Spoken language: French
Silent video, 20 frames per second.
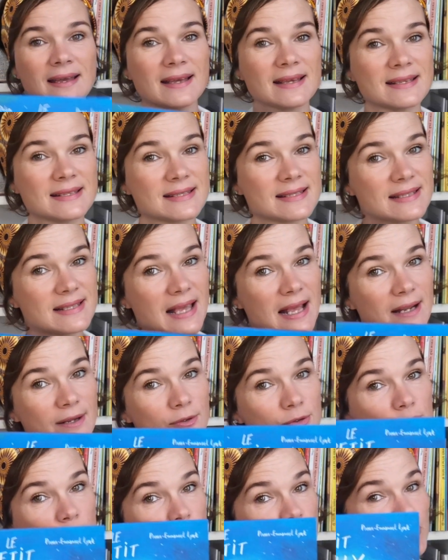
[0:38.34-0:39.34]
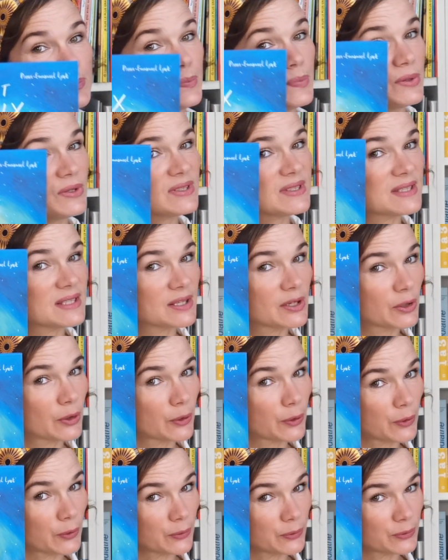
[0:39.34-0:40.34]
celle du petit
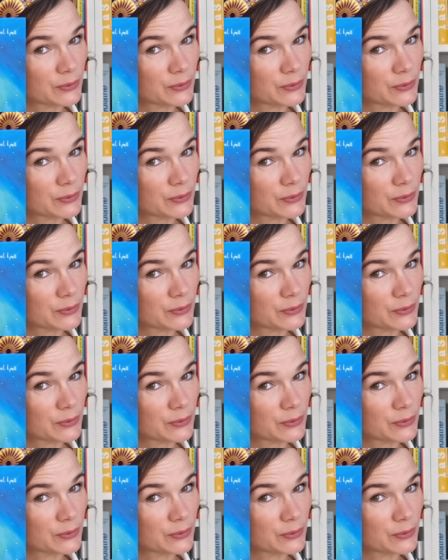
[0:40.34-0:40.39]
creux